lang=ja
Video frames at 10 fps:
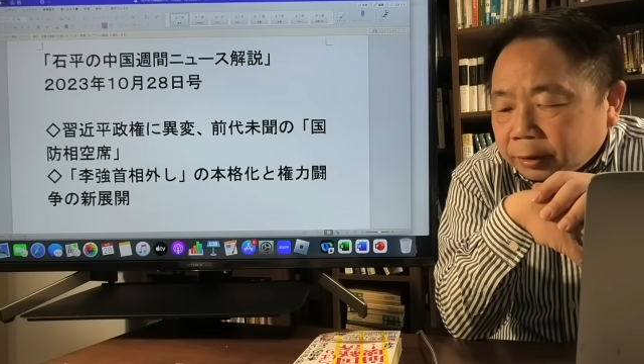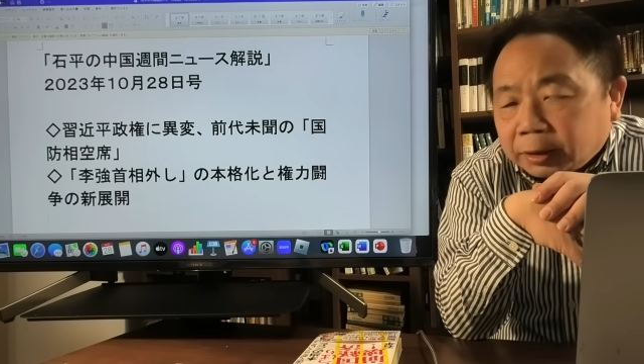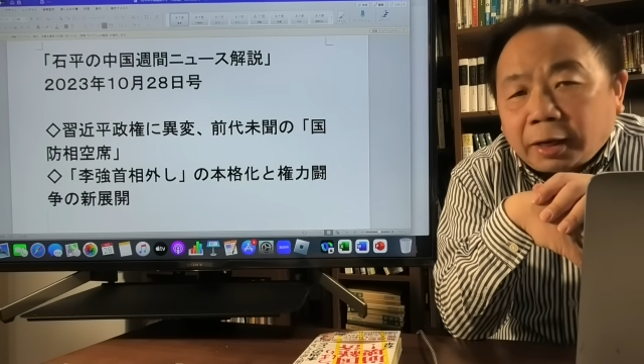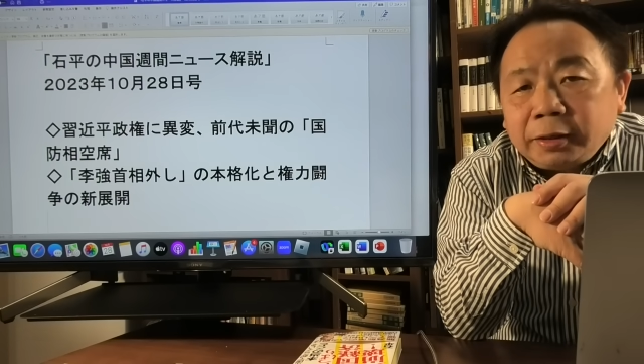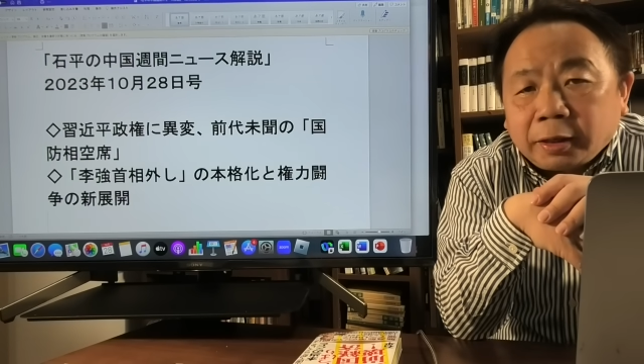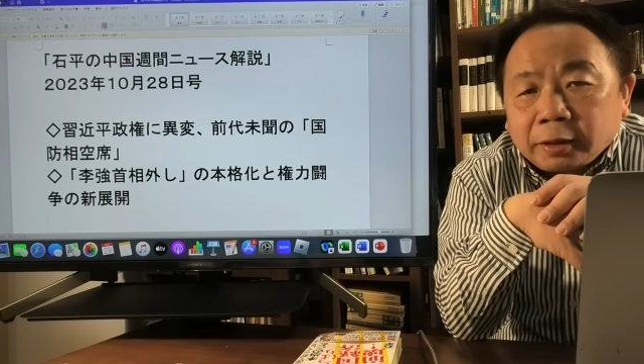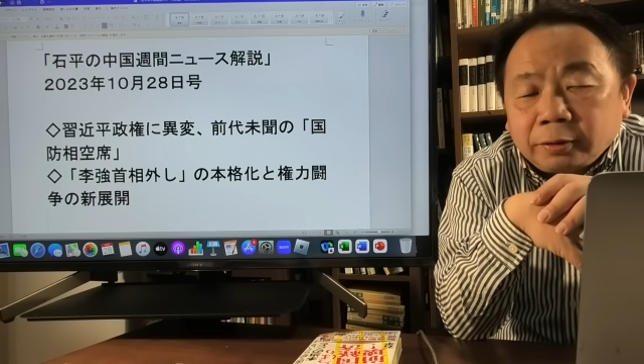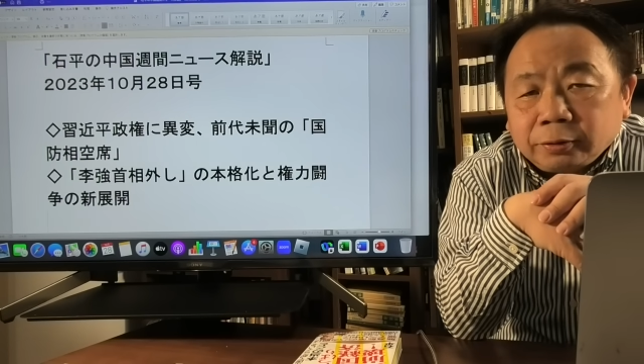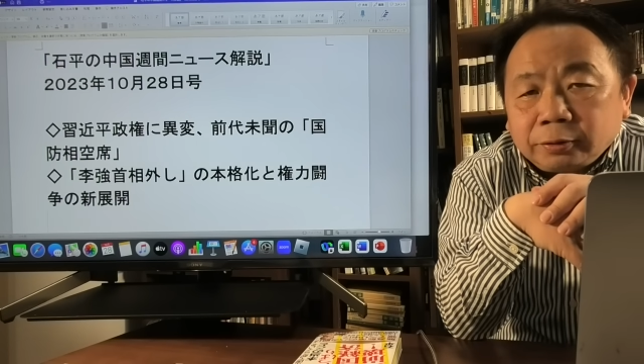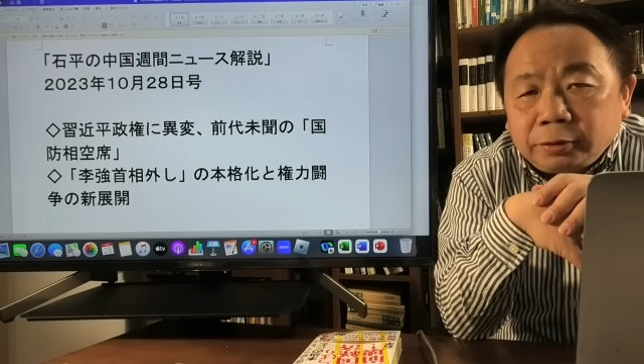一回ね
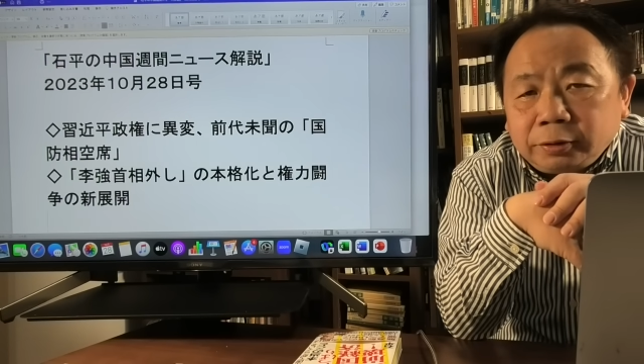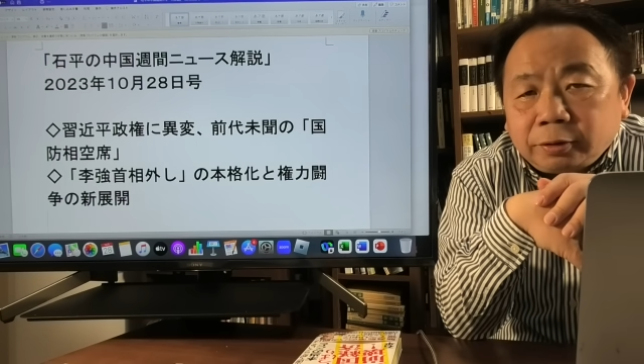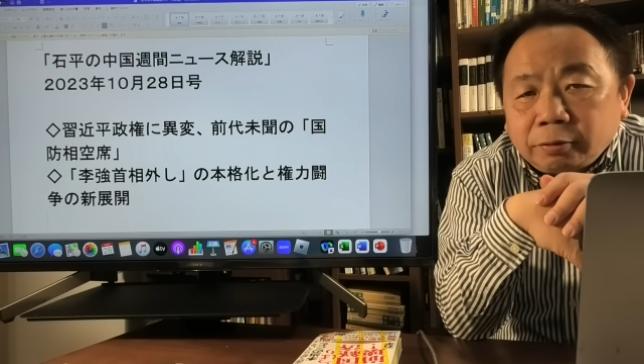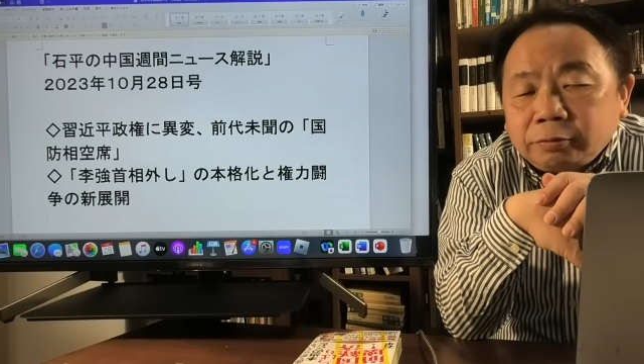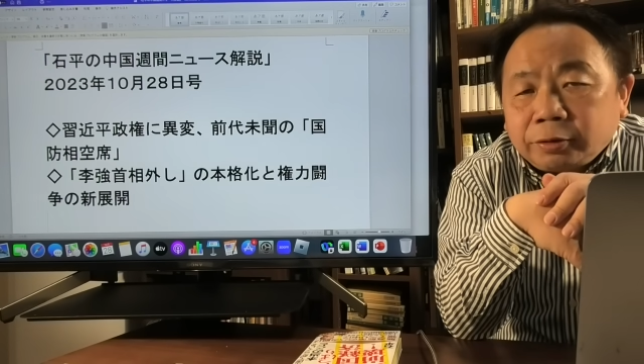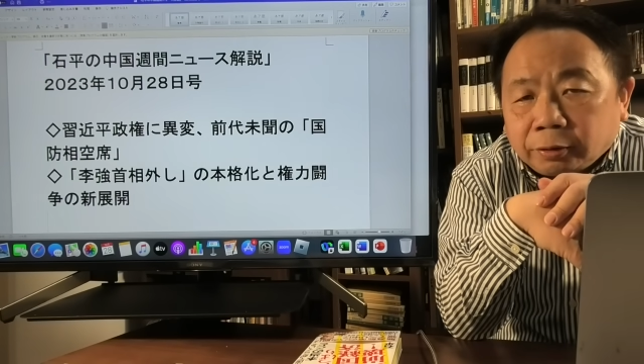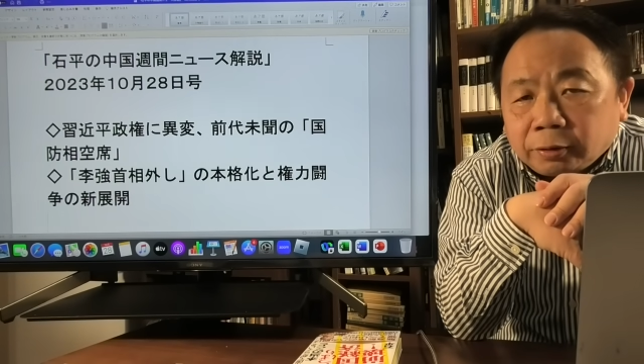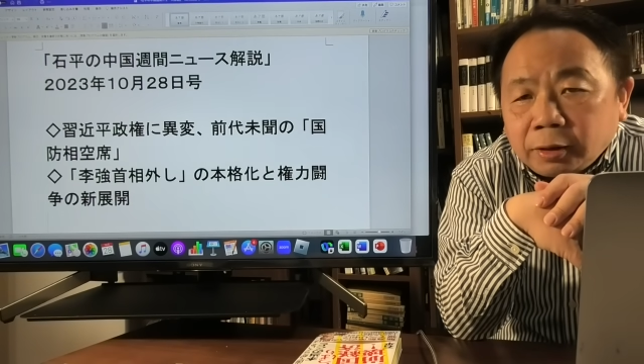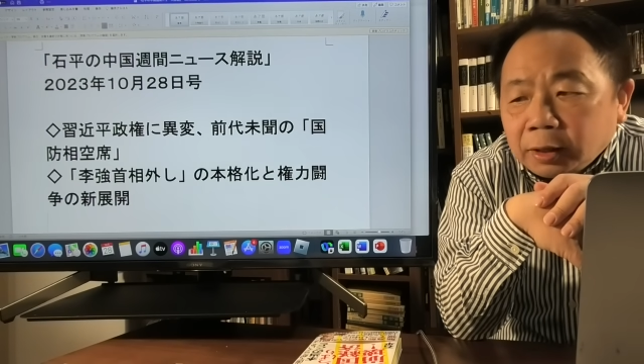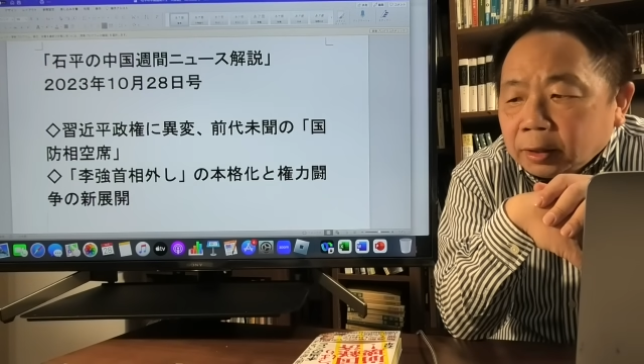この李克強